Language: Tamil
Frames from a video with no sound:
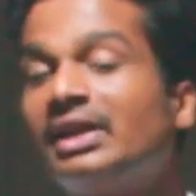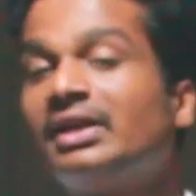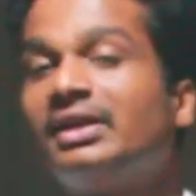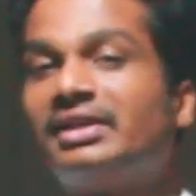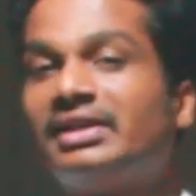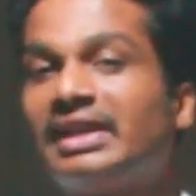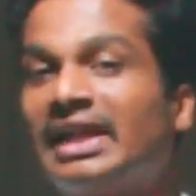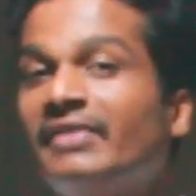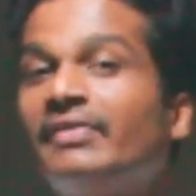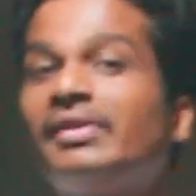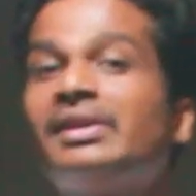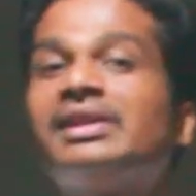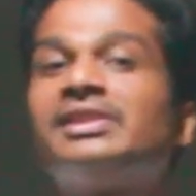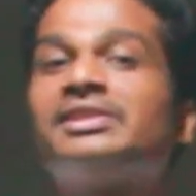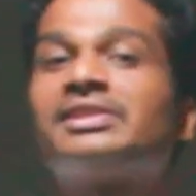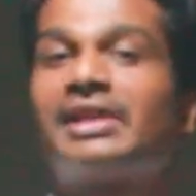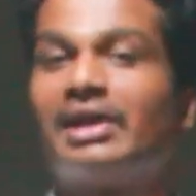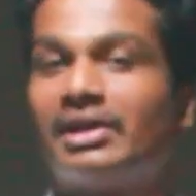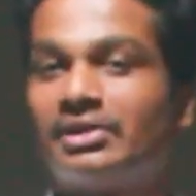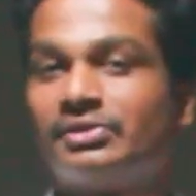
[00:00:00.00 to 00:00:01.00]
தான்
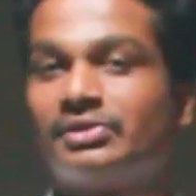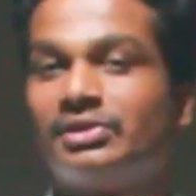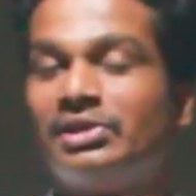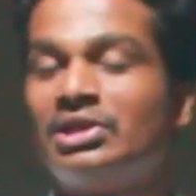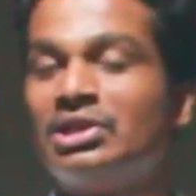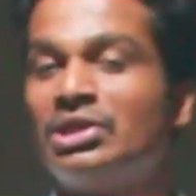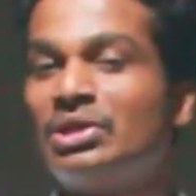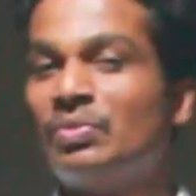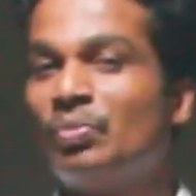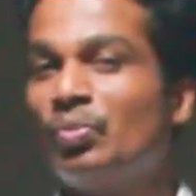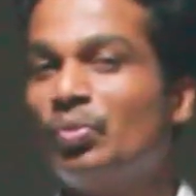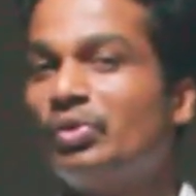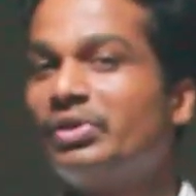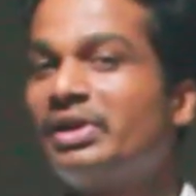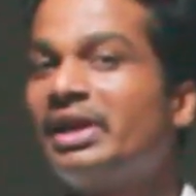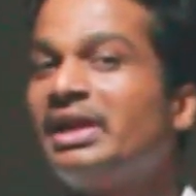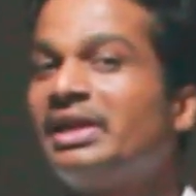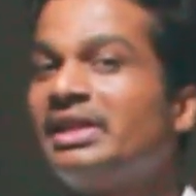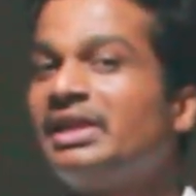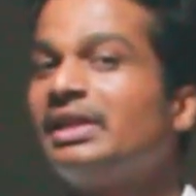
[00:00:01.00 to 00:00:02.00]
டிரைவர்லெஸ் கார்ஸ்
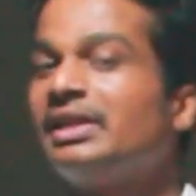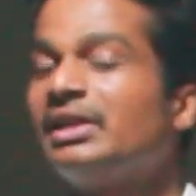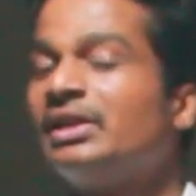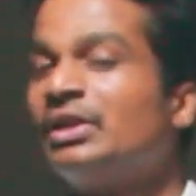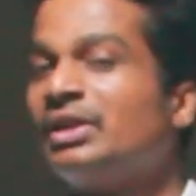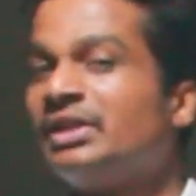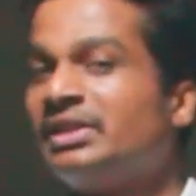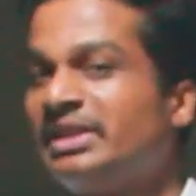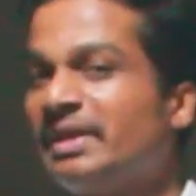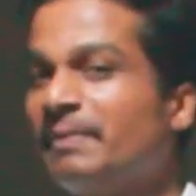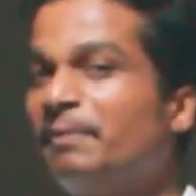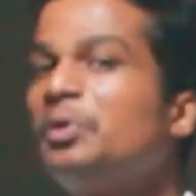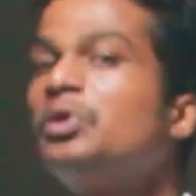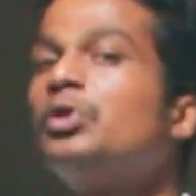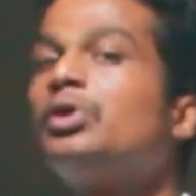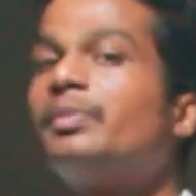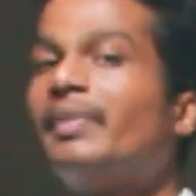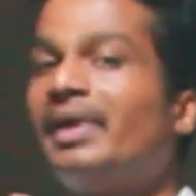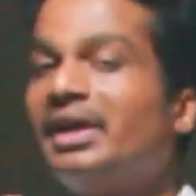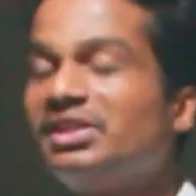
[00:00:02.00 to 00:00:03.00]
முன்னாடி எப்படி
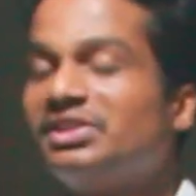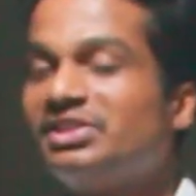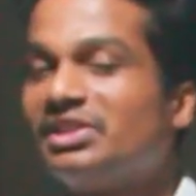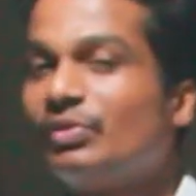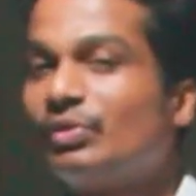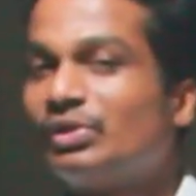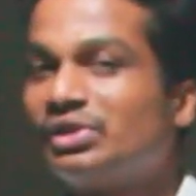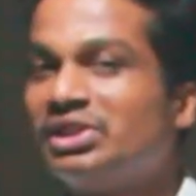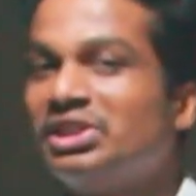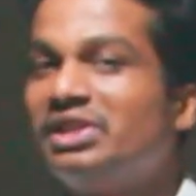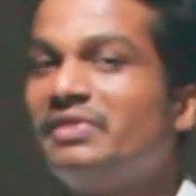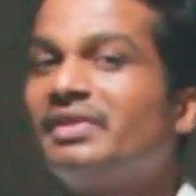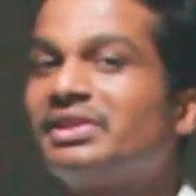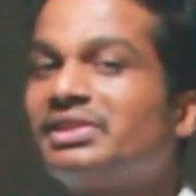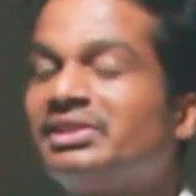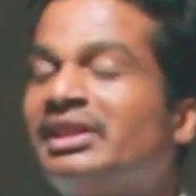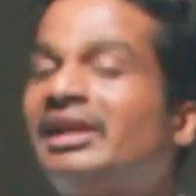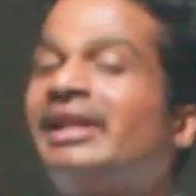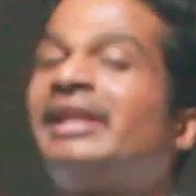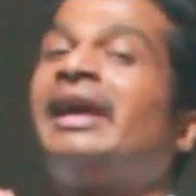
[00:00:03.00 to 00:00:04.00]
ஒரு மனுஷன் ஒரு
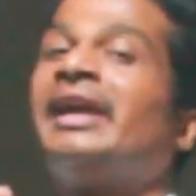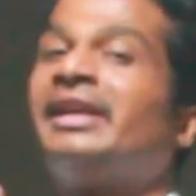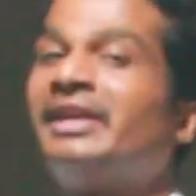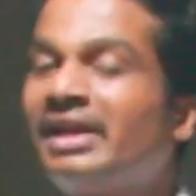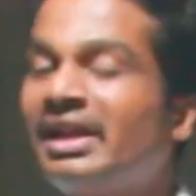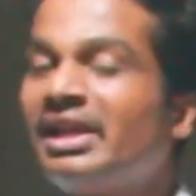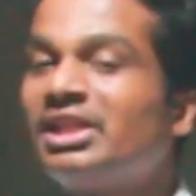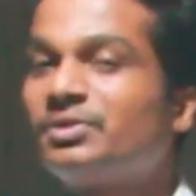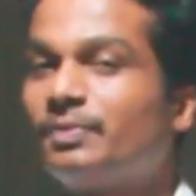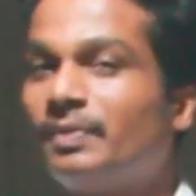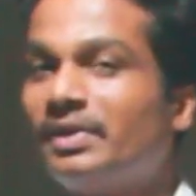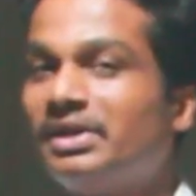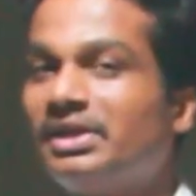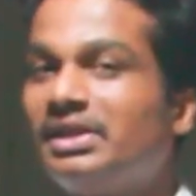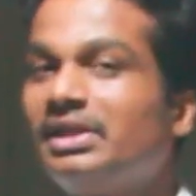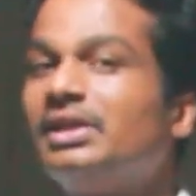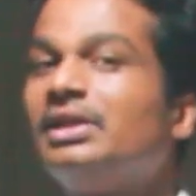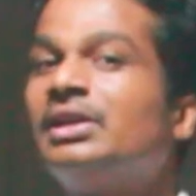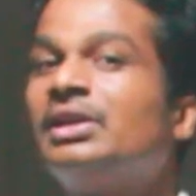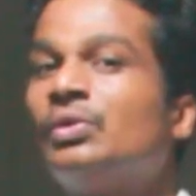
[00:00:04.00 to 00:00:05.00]
சுச்சுவேஷனை அனலைஸ்
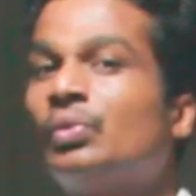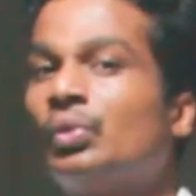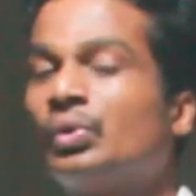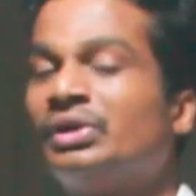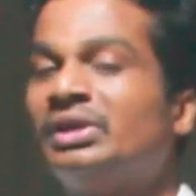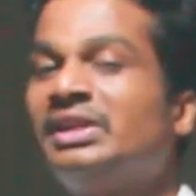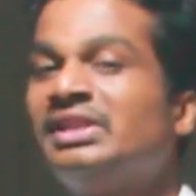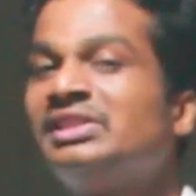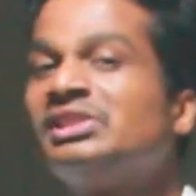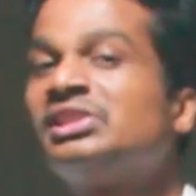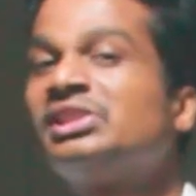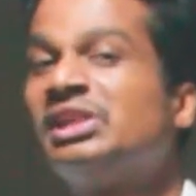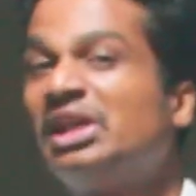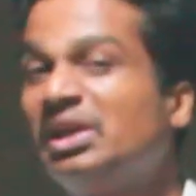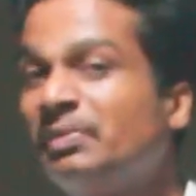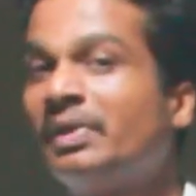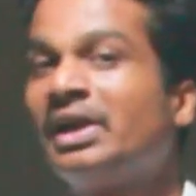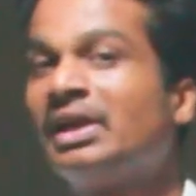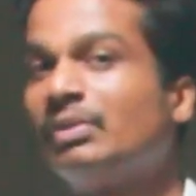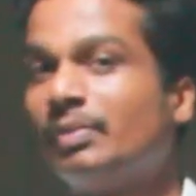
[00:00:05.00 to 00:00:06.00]
பண்ணி ஒரு டிசிஷன்
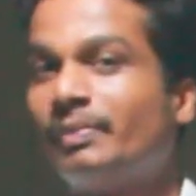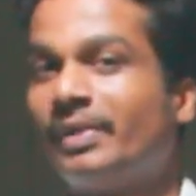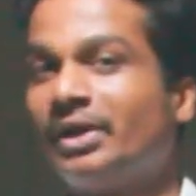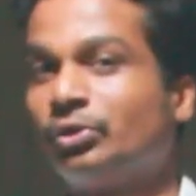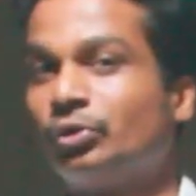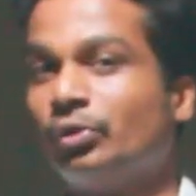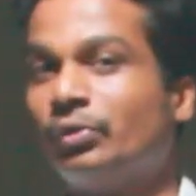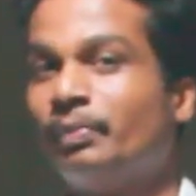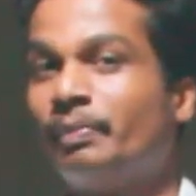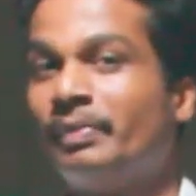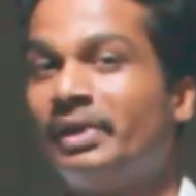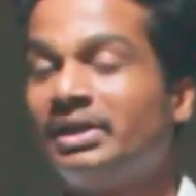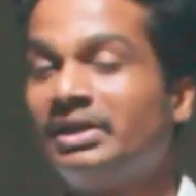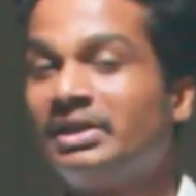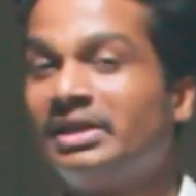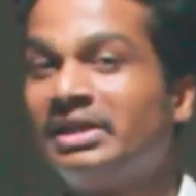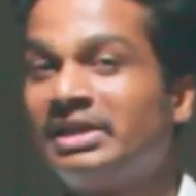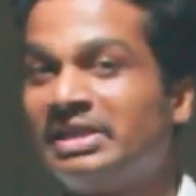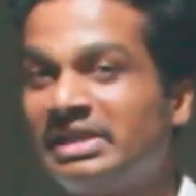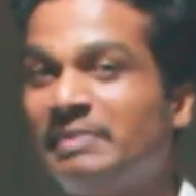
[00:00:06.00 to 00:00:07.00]
எடுப்பா நம்ம பார்த்தோம் பட்
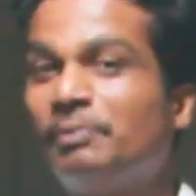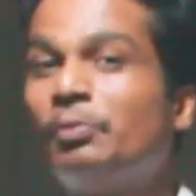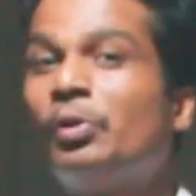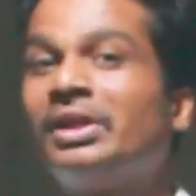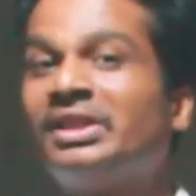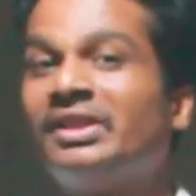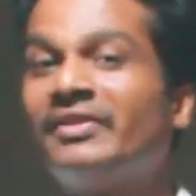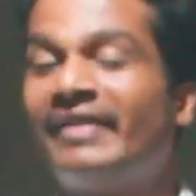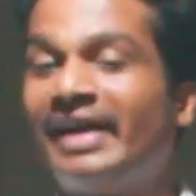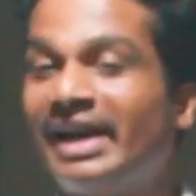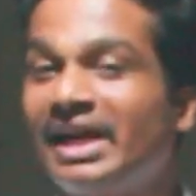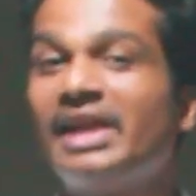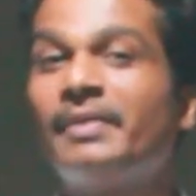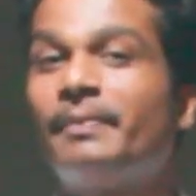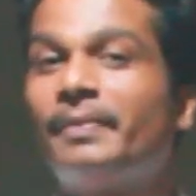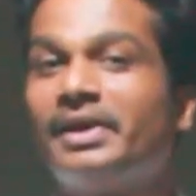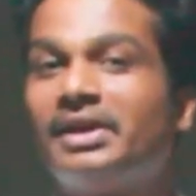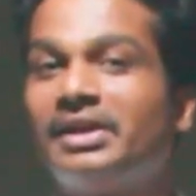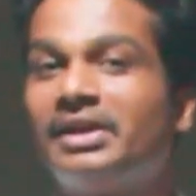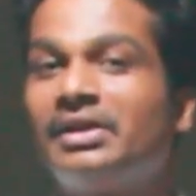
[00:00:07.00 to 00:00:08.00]
இப்போ அந்த வேலையை
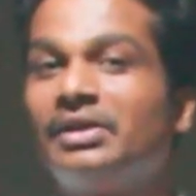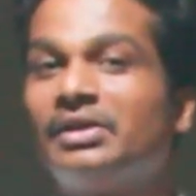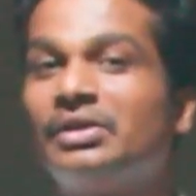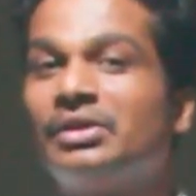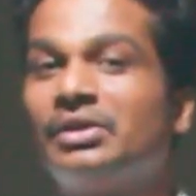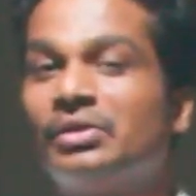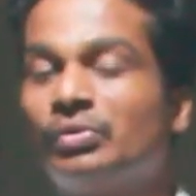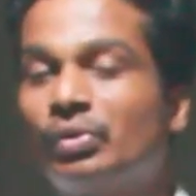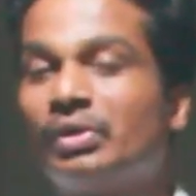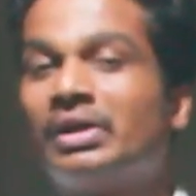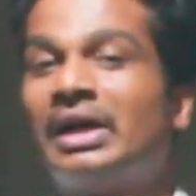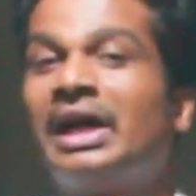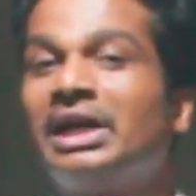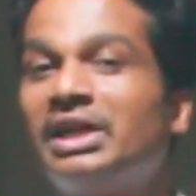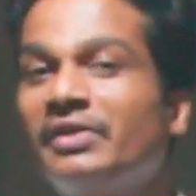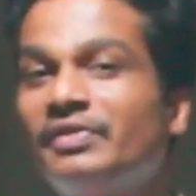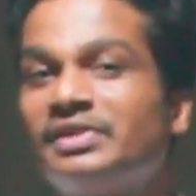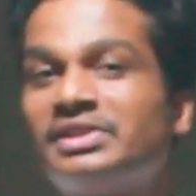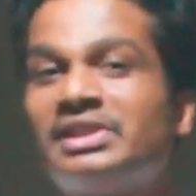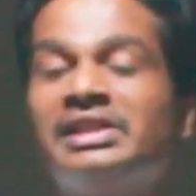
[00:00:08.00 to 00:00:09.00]
பண்ண ஒரு
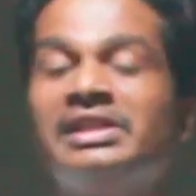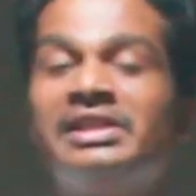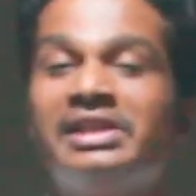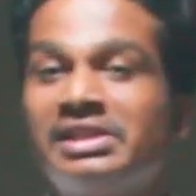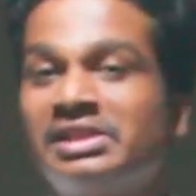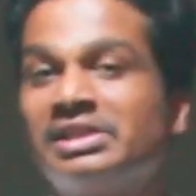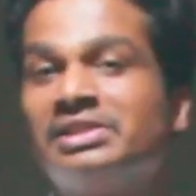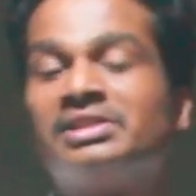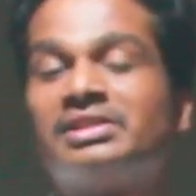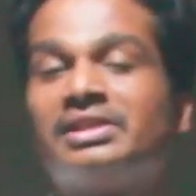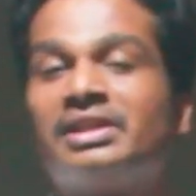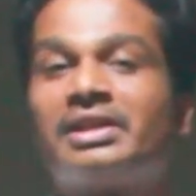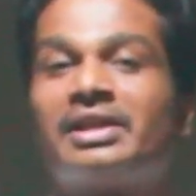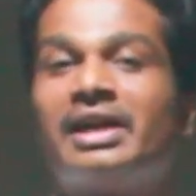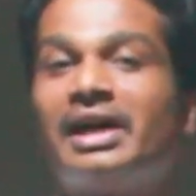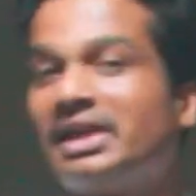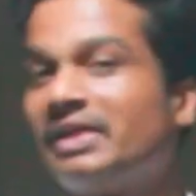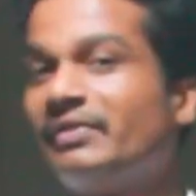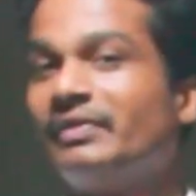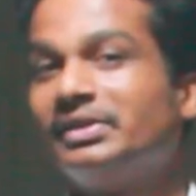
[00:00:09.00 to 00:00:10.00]
ஆர்டிஃபிஷியல் இன்டெலிஜென்ஸ் காரே